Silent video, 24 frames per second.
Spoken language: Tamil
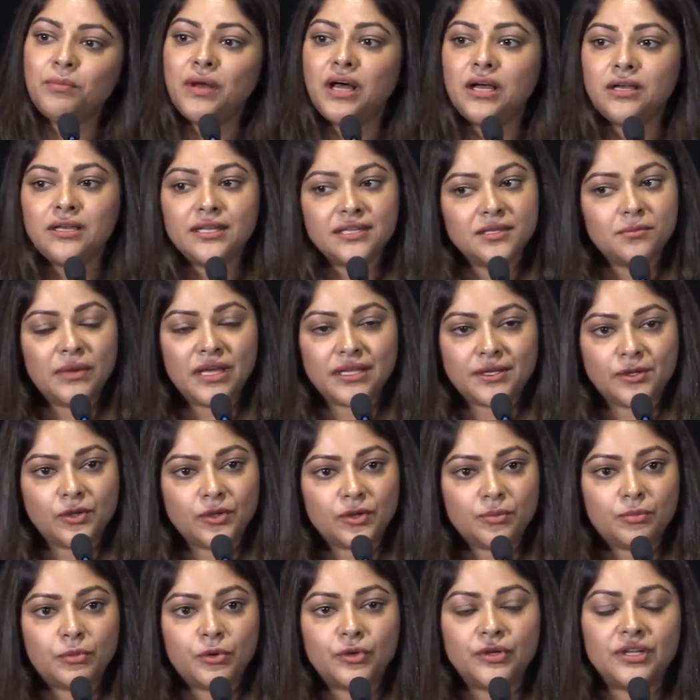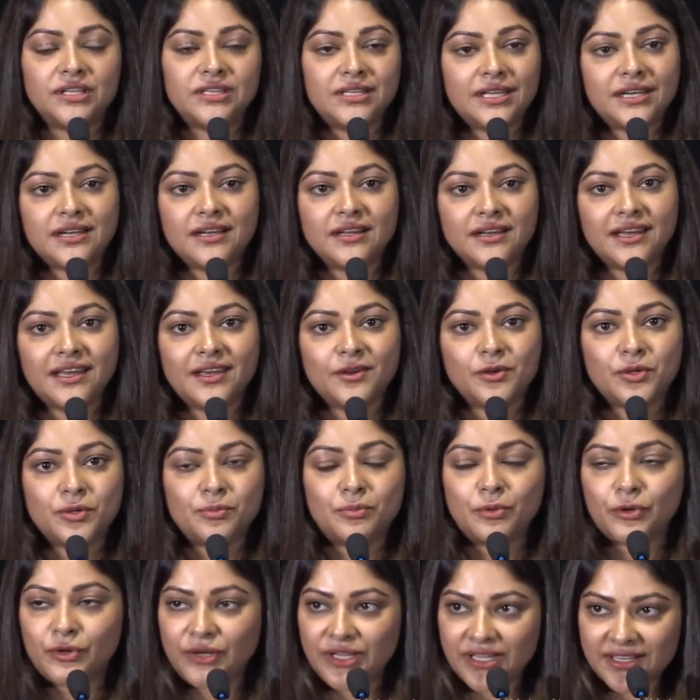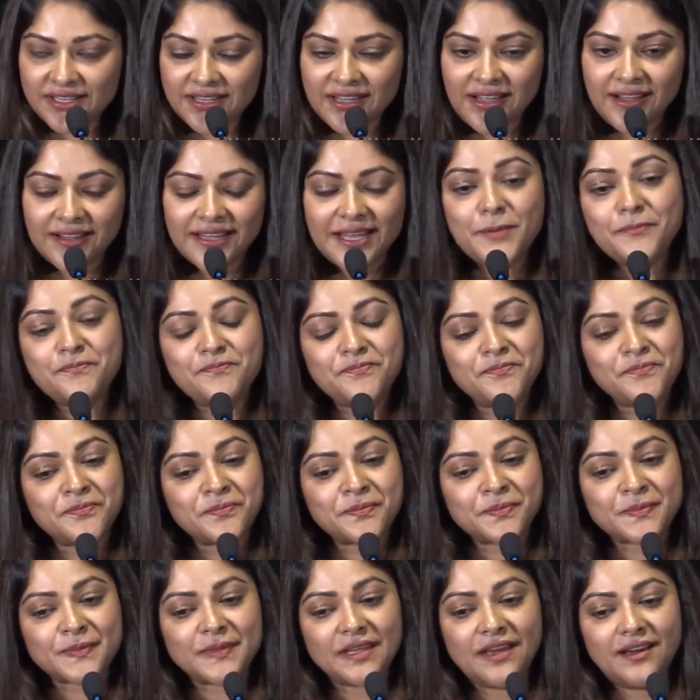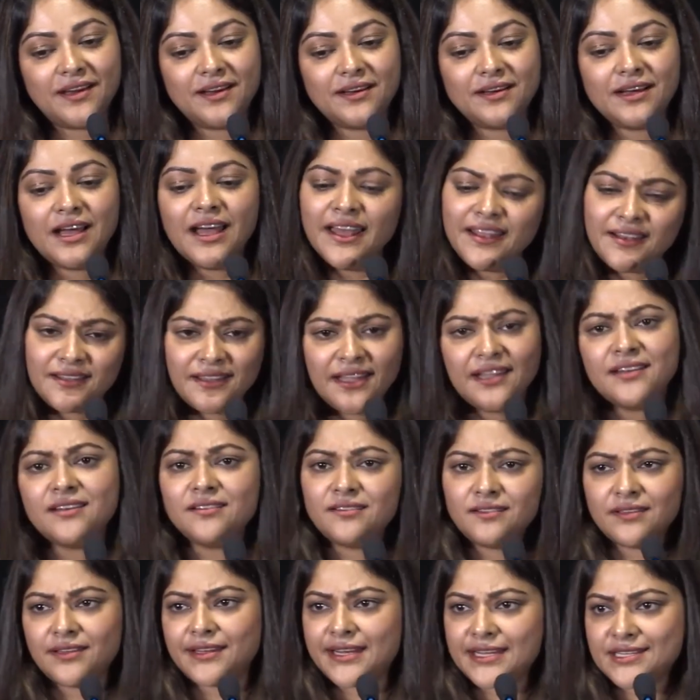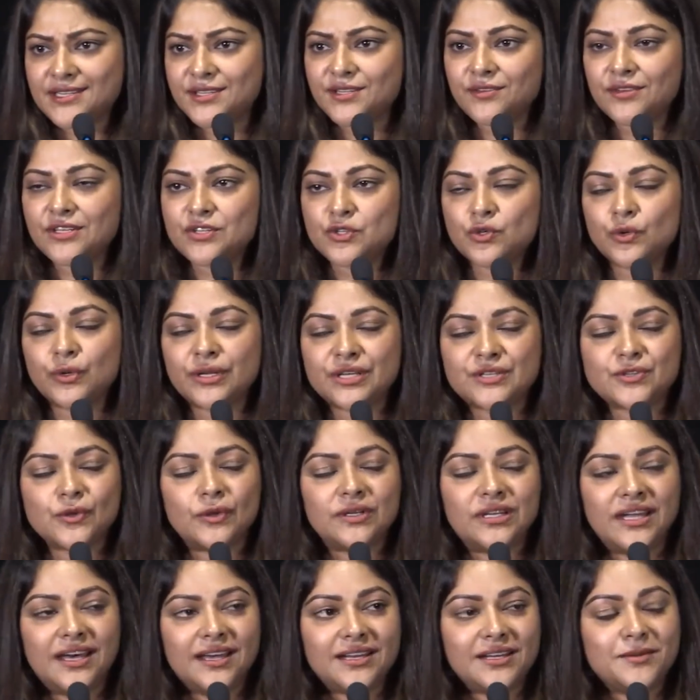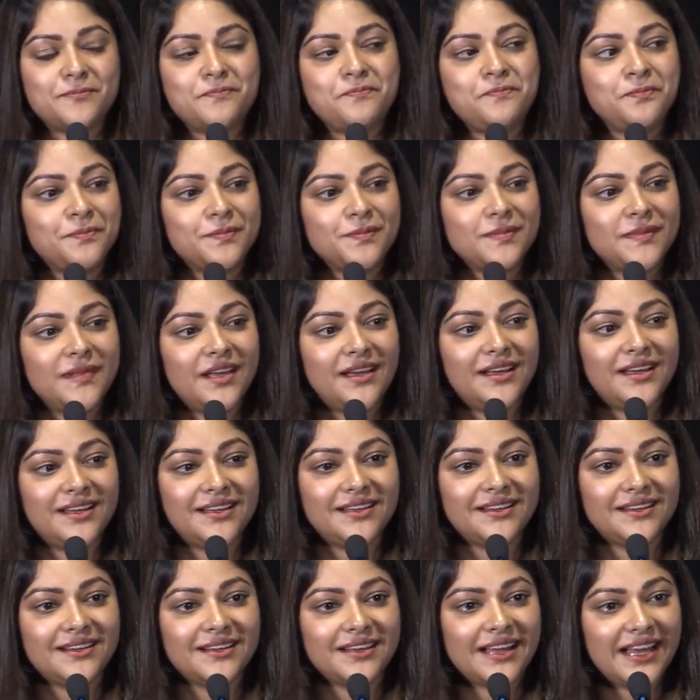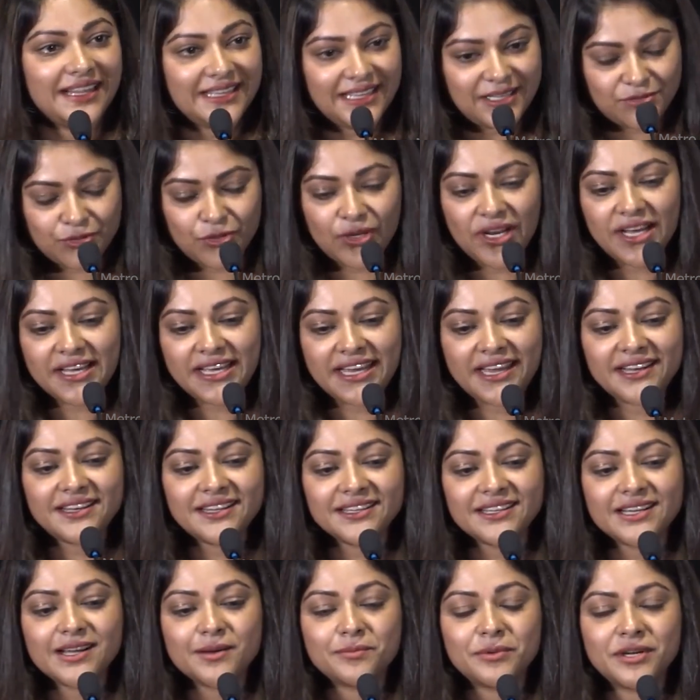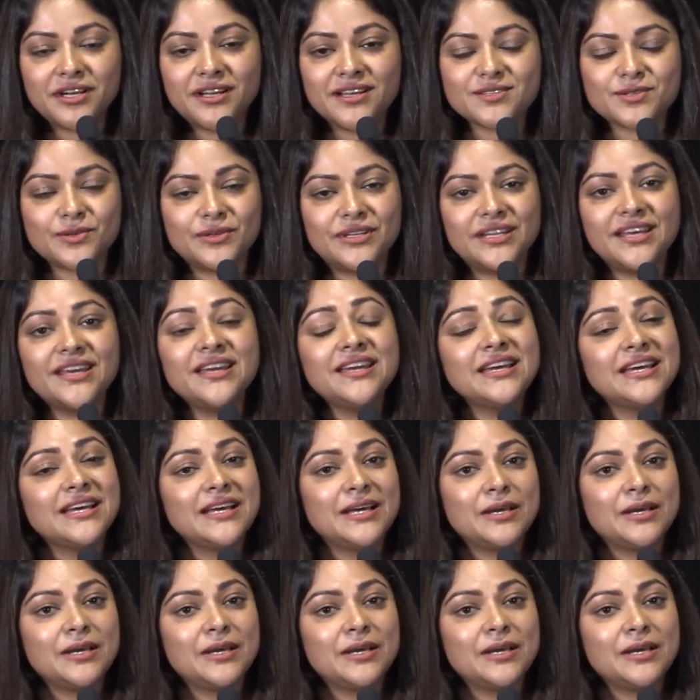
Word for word: அம்மாவுக்கு இந்த மாதிரி ஒரு பொண்ணு திருநங்கை ஒரு பொண்ணு இருக்காங்க அண்ட் தென் ரெஸ்ட் ஆஃப் த ஸ்டோரி சொன்னார் கதை ஃபுல்லாக கேட்டதுக்கப்புறம் நான் சொன்னேன்